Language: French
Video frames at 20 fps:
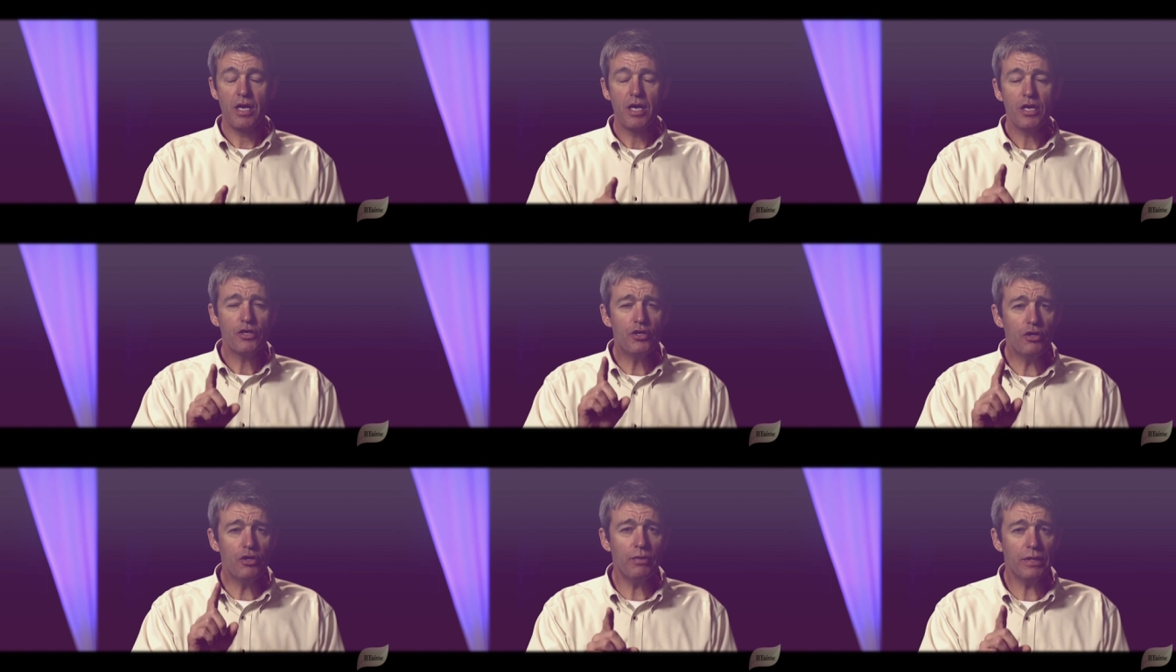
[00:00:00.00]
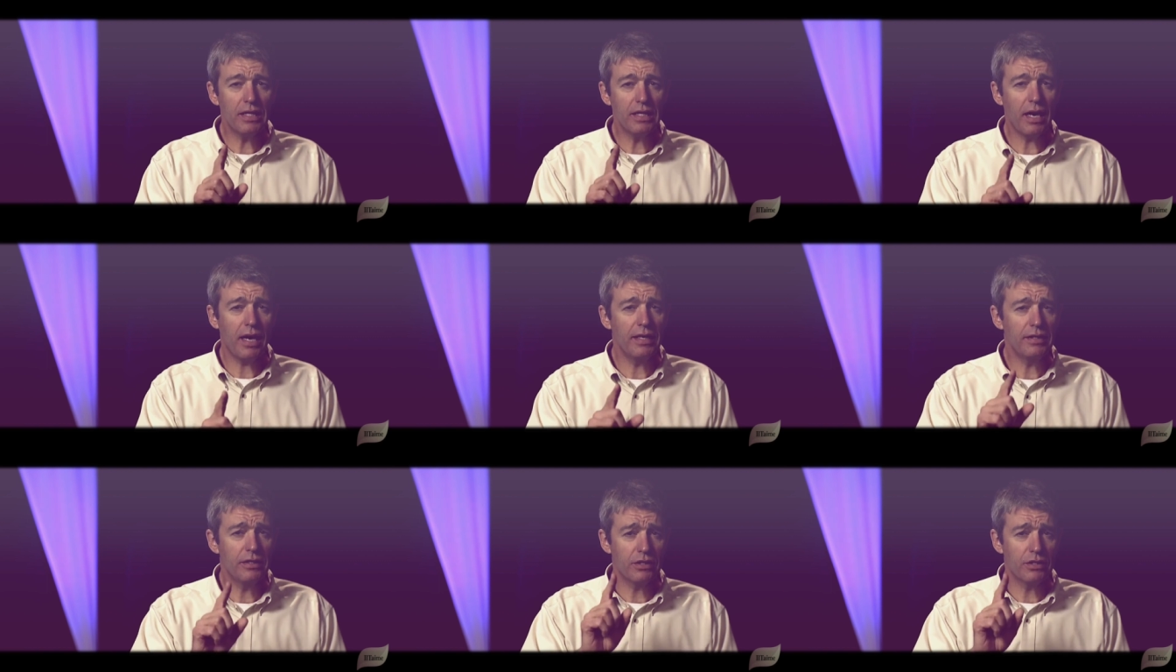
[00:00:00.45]

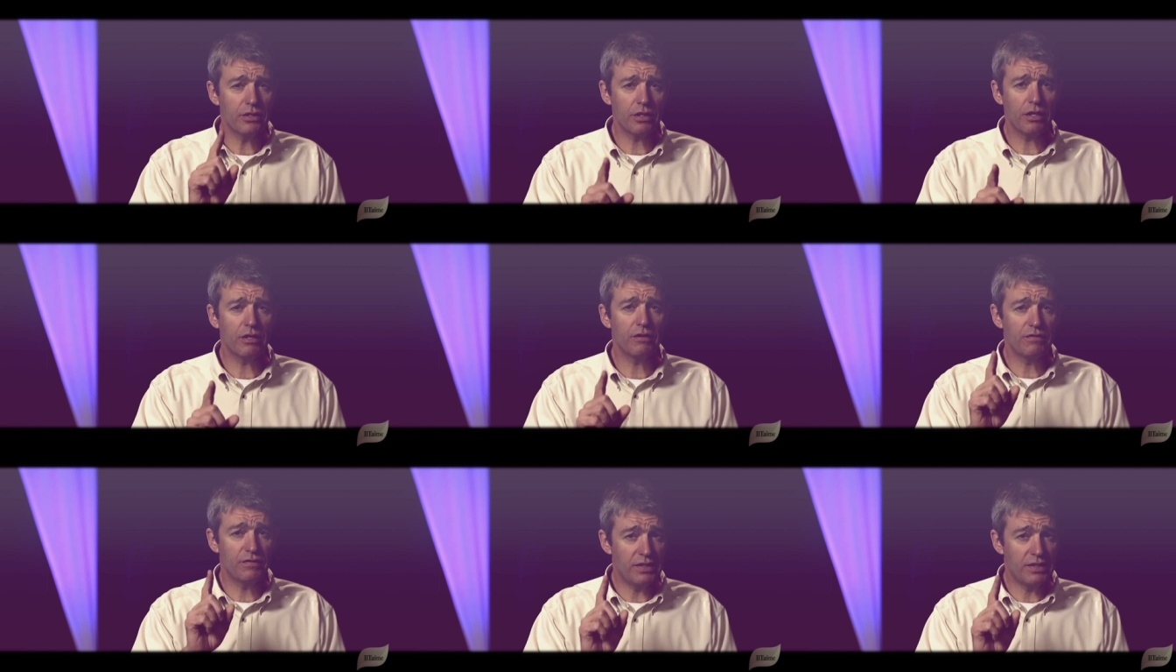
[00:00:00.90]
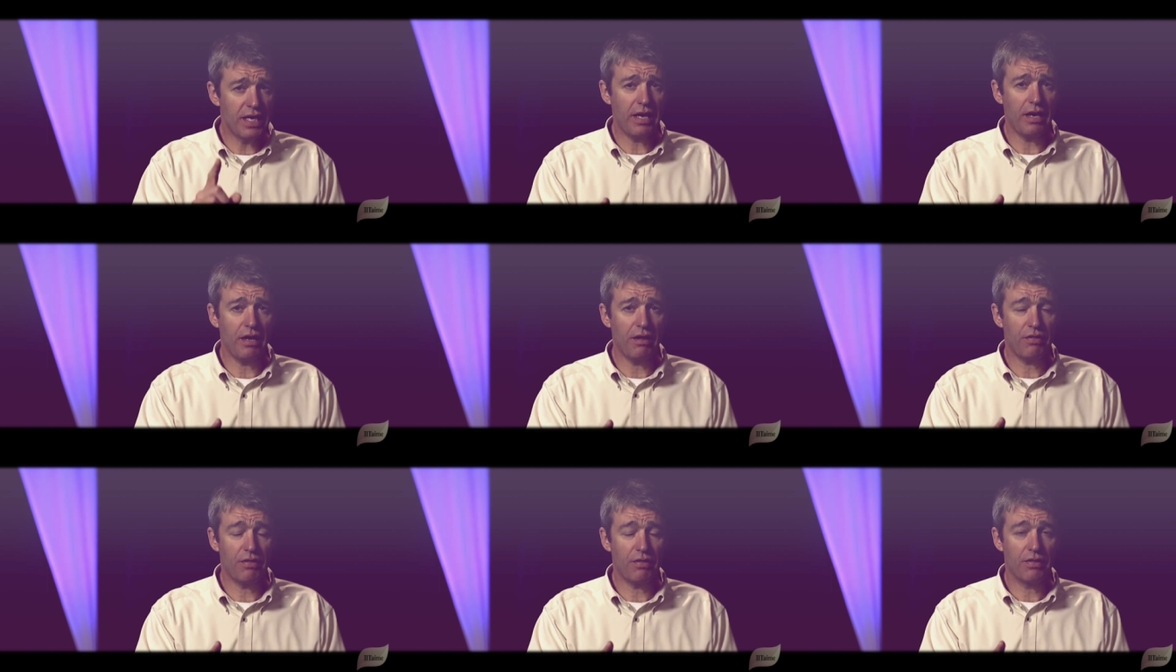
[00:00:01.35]
Vous et moi, nous
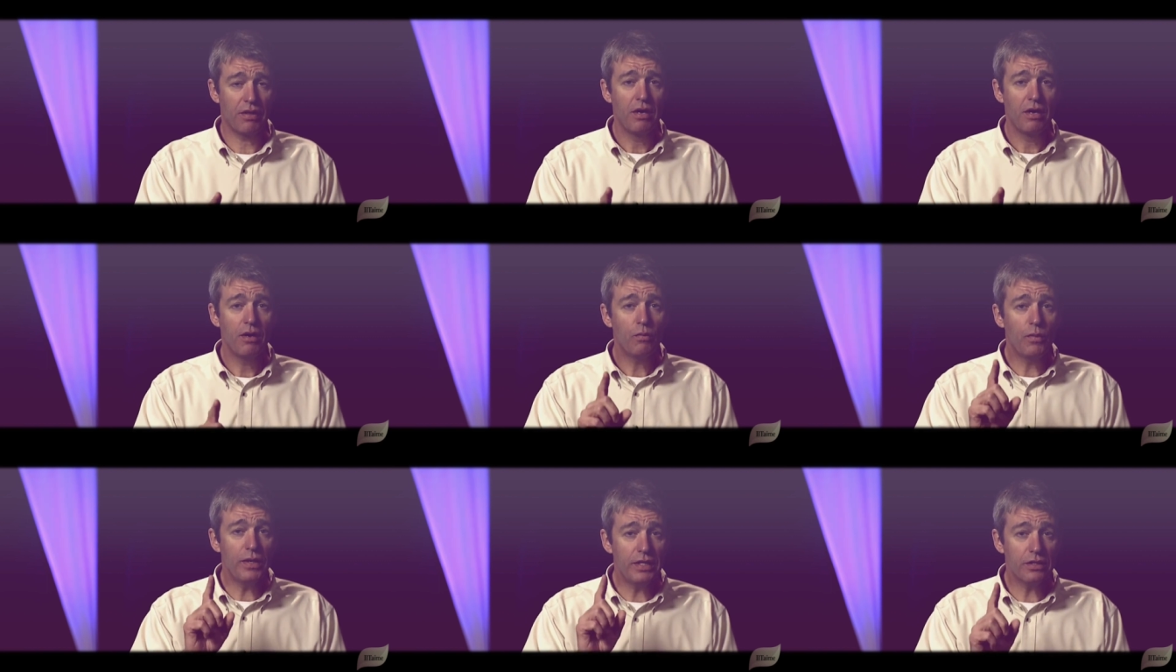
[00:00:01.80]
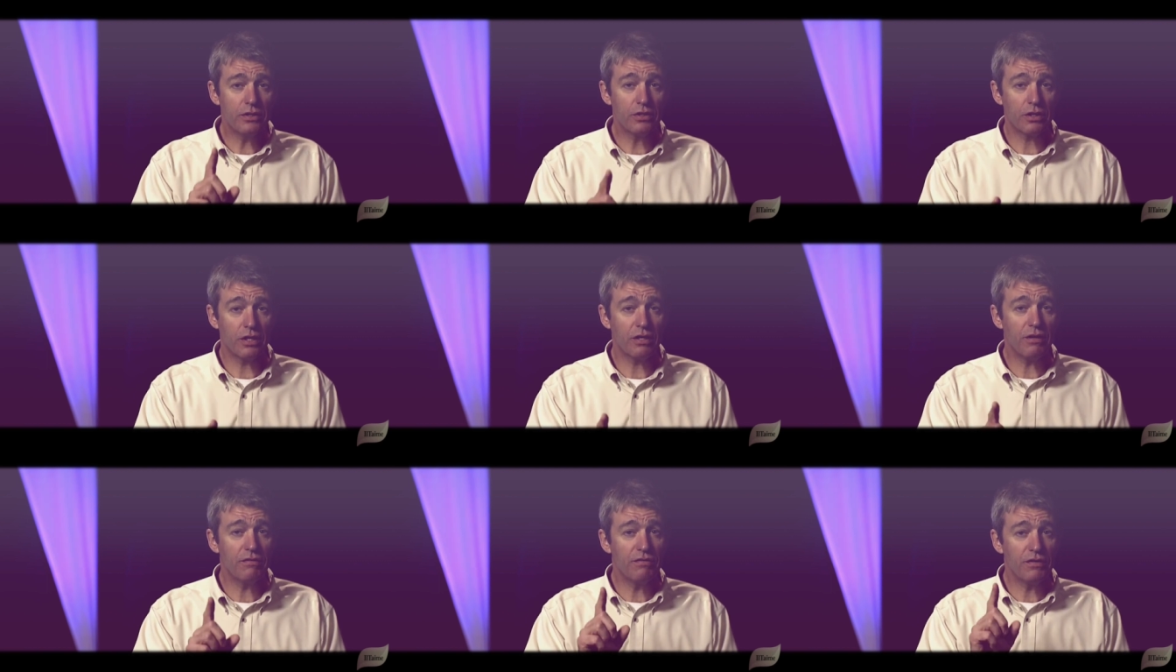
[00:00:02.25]
méritons la
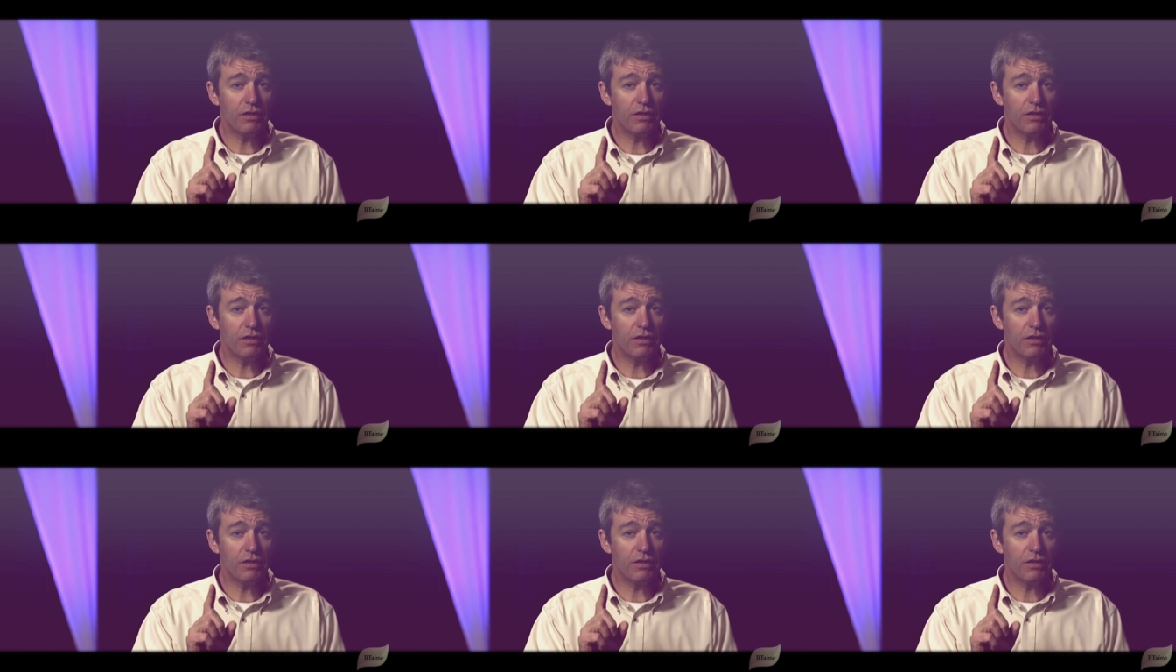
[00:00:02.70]
mort.